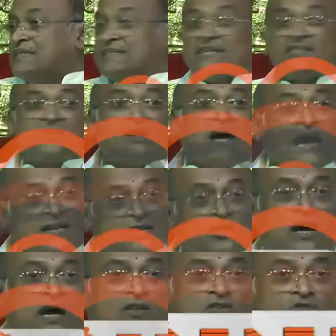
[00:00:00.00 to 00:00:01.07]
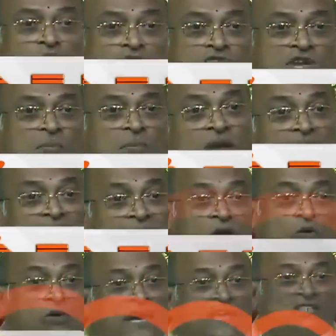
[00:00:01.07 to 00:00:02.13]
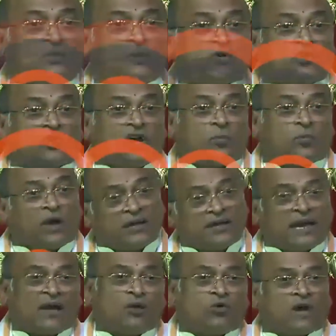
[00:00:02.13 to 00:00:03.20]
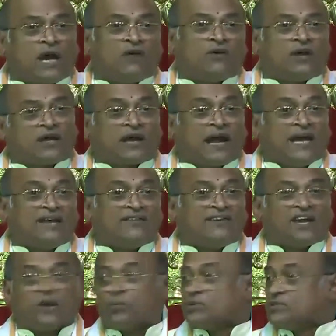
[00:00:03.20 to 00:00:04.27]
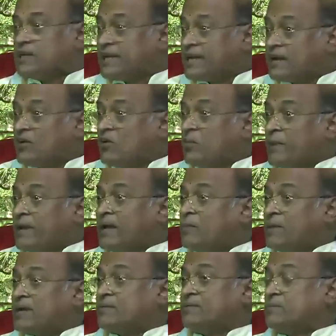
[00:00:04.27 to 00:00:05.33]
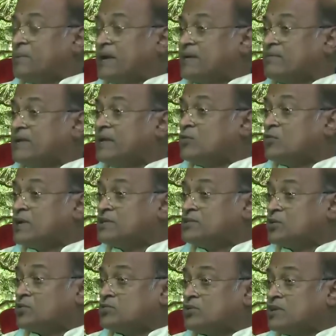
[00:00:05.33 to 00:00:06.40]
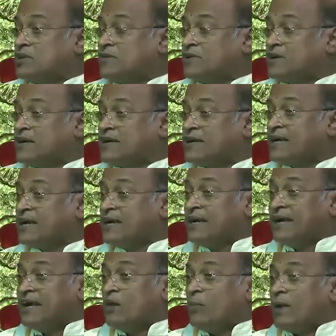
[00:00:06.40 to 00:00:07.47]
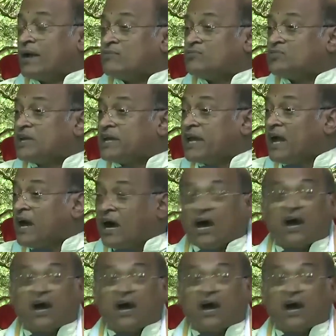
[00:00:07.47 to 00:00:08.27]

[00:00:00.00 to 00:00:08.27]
అంచేతనం అది అది వచ్చినప్పుడు అది ఎలాగో రాసి పెట్టున్నప్పుడు అది ఎలాగో రావడం ఖాయమైనప్పుడు శరీరంలో పైగా మనకు మనకు తెలియకుండా జరుగుతున్నది ఏమిటంటే మనం తినే